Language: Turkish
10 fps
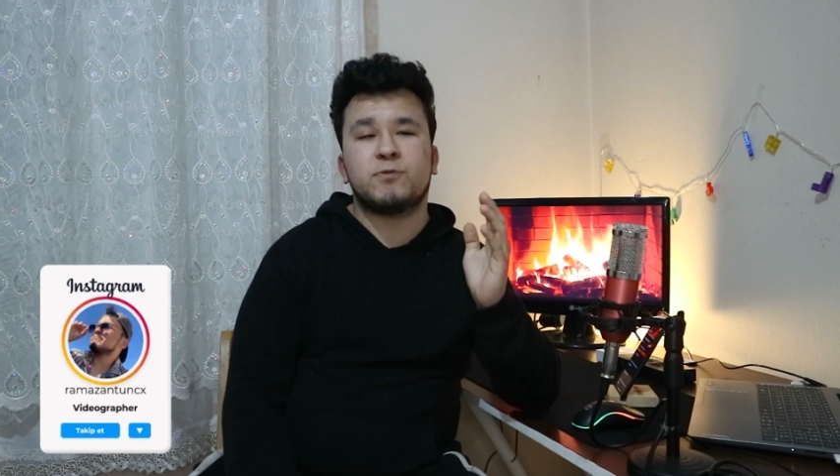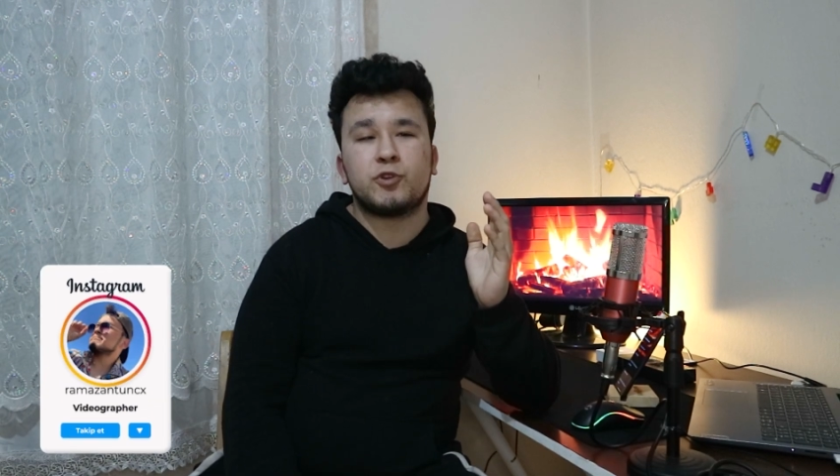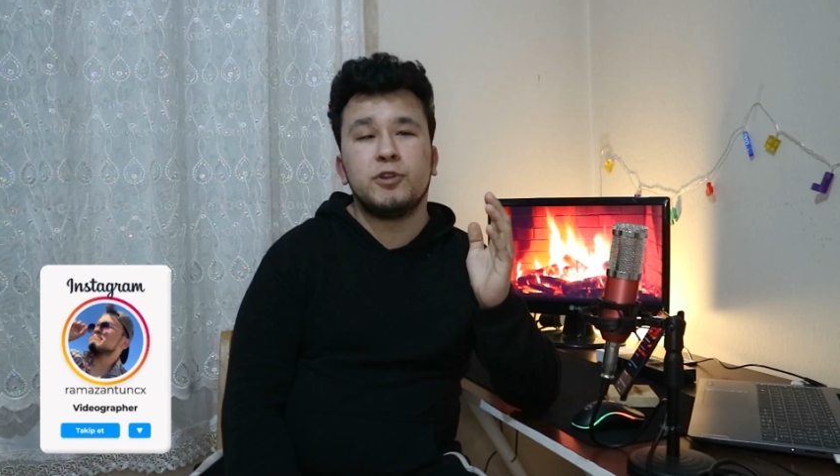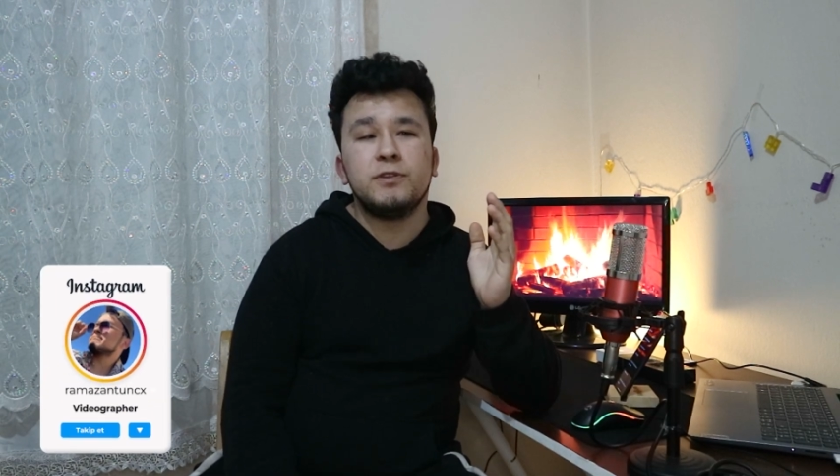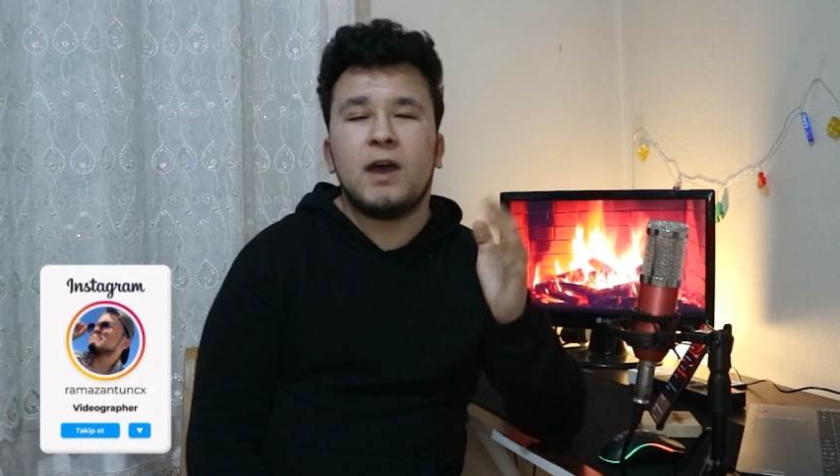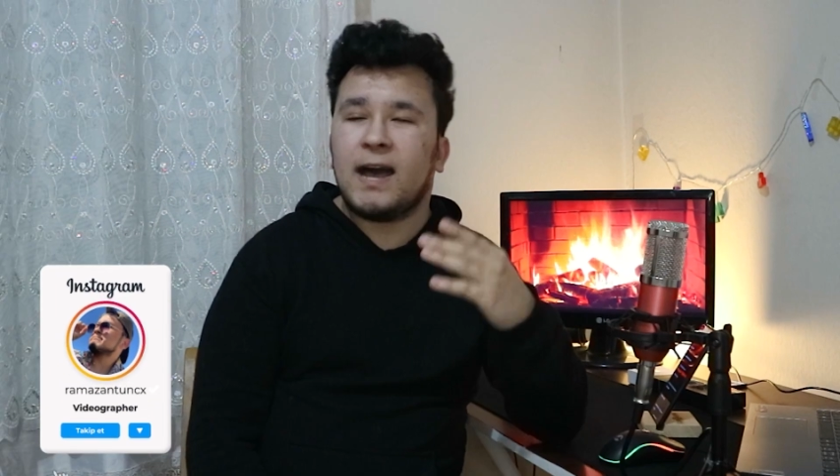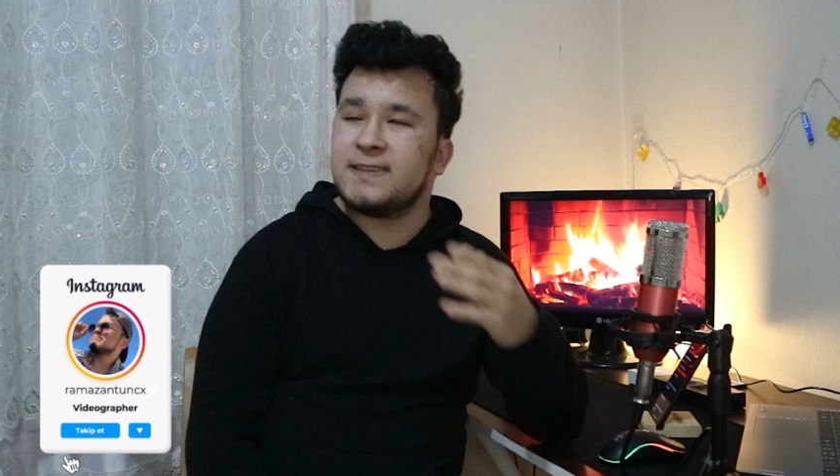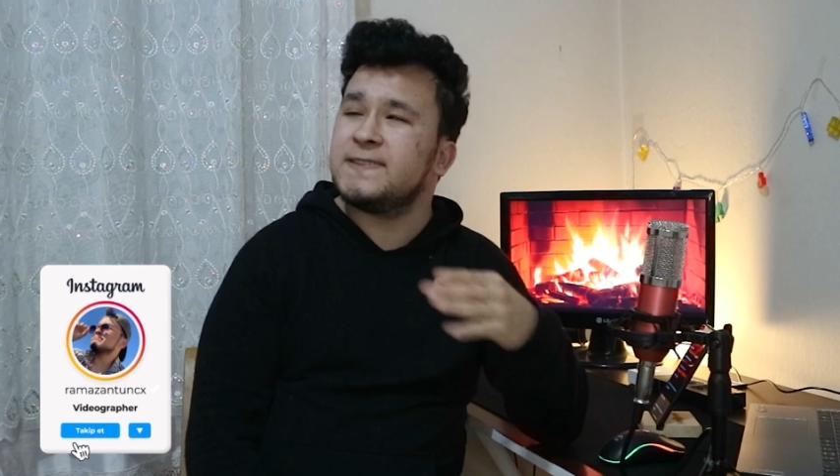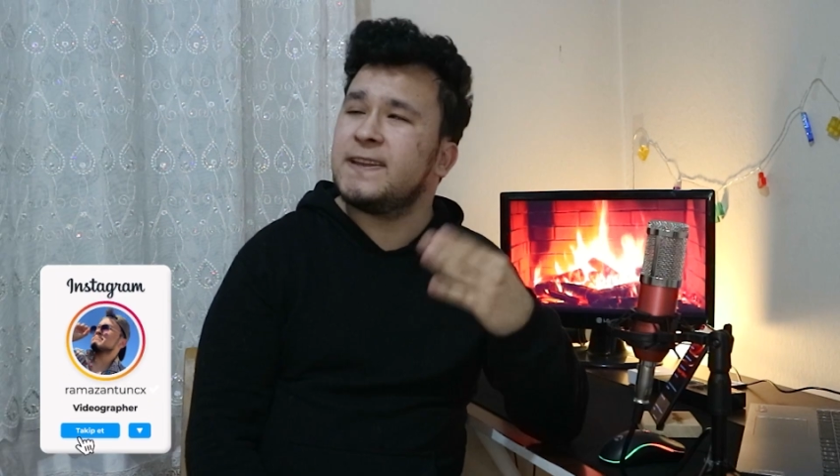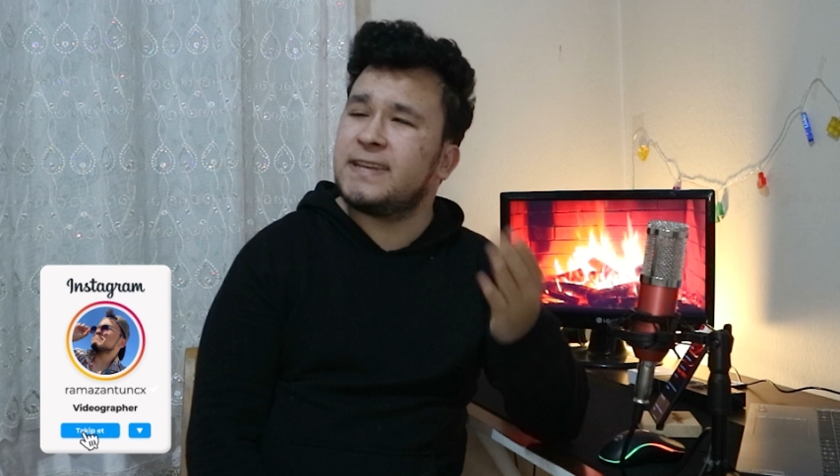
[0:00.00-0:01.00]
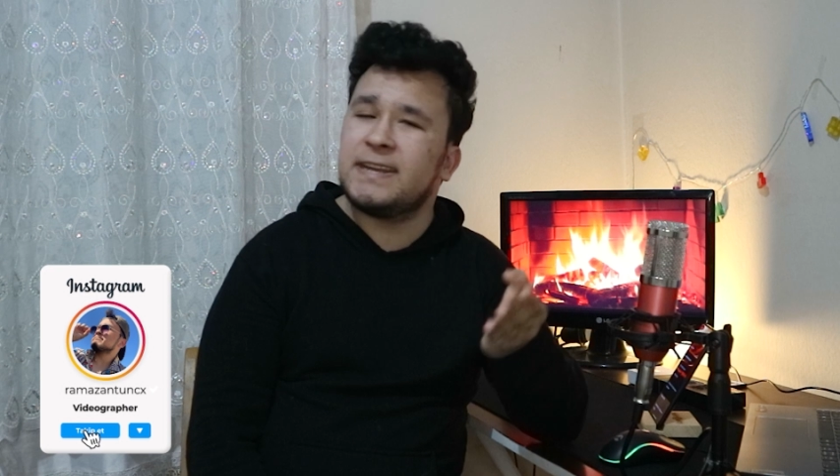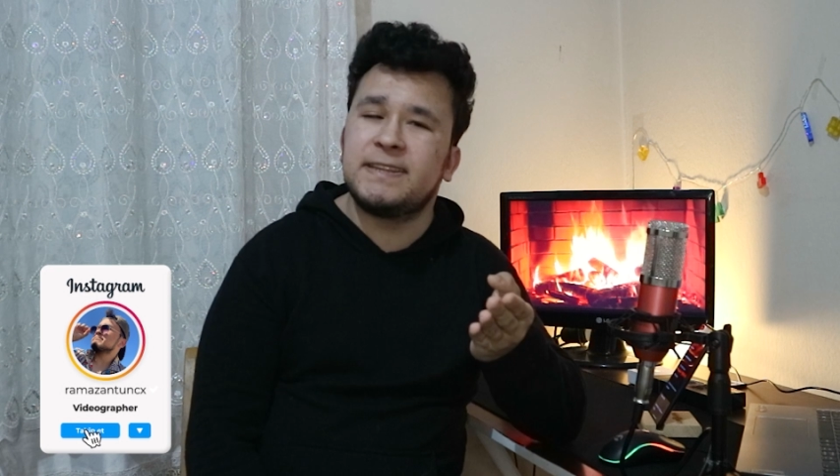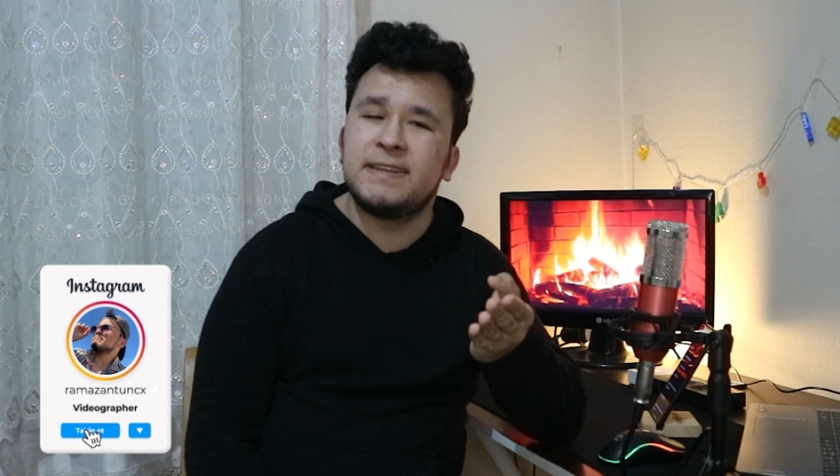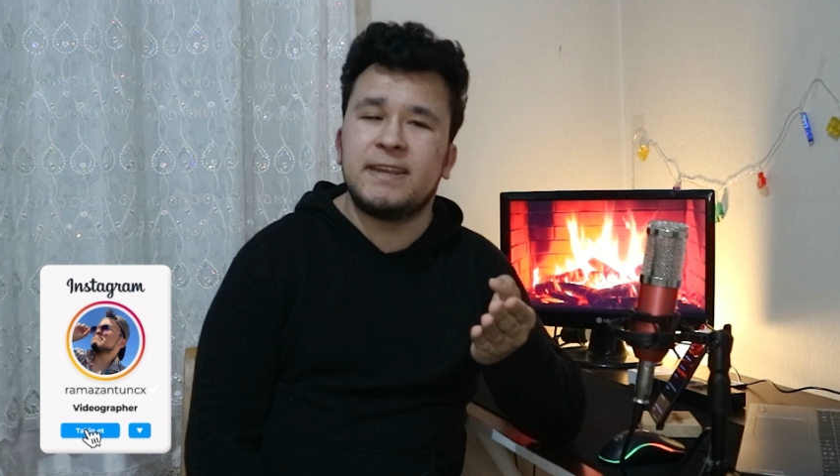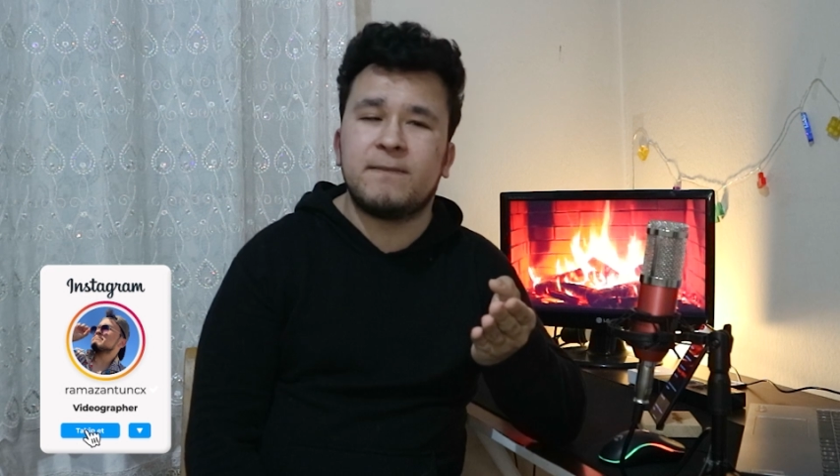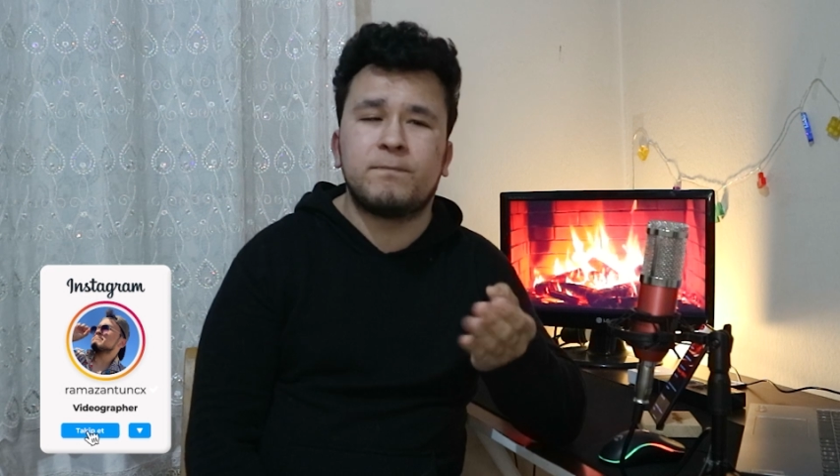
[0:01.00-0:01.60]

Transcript: bugün. Aslında yeni değil.